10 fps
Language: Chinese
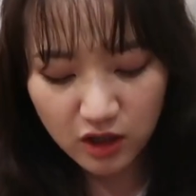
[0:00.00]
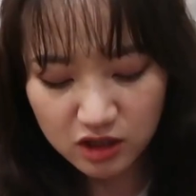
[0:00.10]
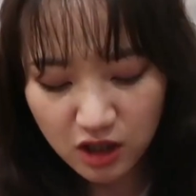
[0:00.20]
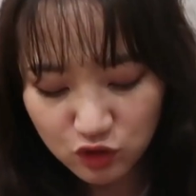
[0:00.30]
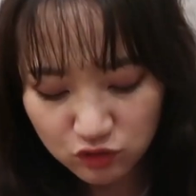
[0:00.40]
我
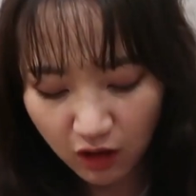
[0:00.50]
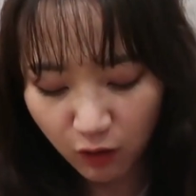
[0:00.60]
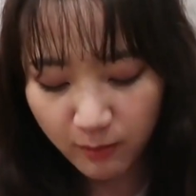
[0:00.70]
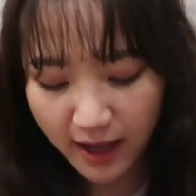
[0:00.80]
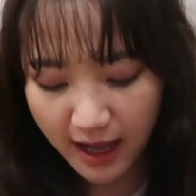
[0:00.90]
当时要梳
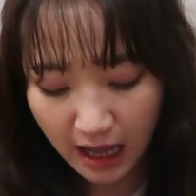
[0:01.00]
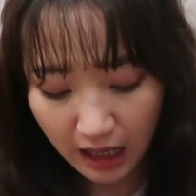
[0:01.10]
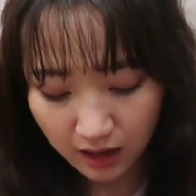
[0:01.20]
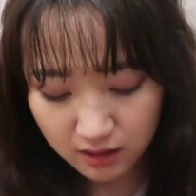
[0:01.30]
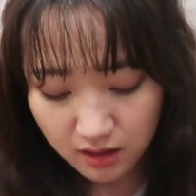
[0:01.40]
头
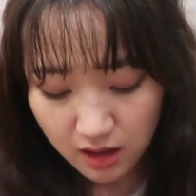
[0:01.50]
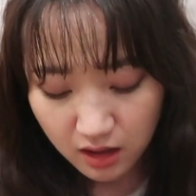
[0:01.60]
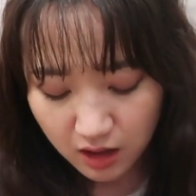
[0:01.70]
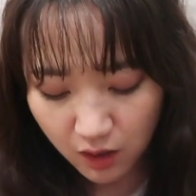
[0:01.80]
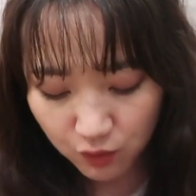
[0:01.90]
嘛，
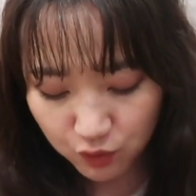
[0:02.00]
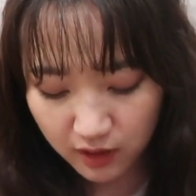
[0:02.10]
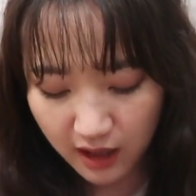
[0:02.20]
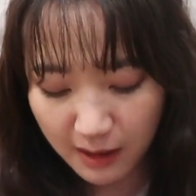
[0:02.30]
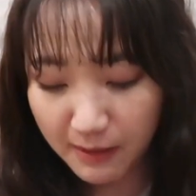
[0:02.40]
然后我
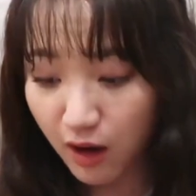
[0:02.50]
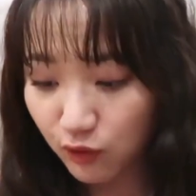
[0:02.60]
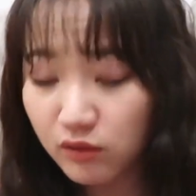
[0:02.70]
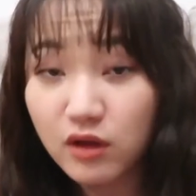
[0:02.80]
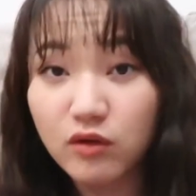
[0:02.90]
觉得还蛮
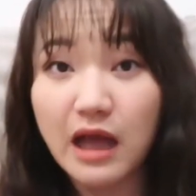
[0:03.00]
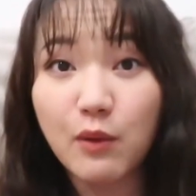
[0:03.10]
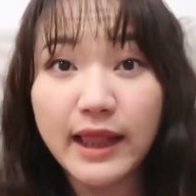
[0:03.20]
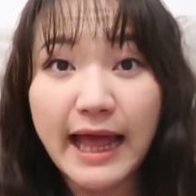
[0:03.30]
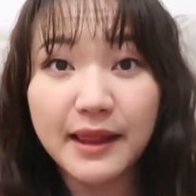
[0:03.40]
好用的，就
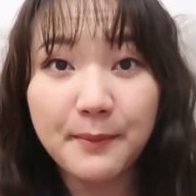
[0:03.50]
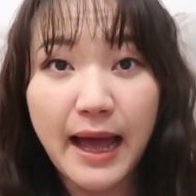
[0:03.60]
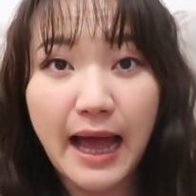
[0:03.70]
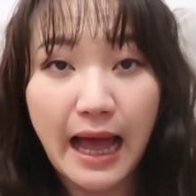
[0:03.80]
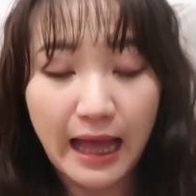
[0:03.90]
拿回来了
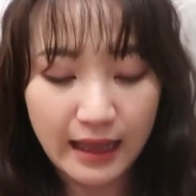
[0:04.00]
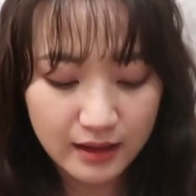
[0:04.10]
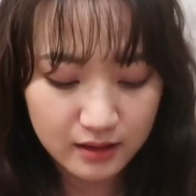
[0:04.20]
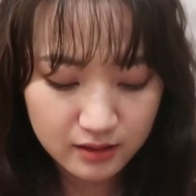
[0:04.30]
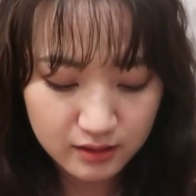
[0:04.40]
嘛。
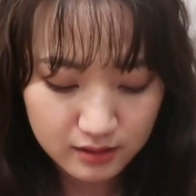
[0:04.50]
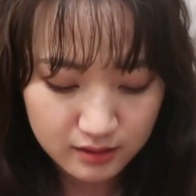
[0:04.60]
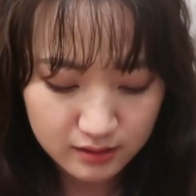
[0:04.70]
别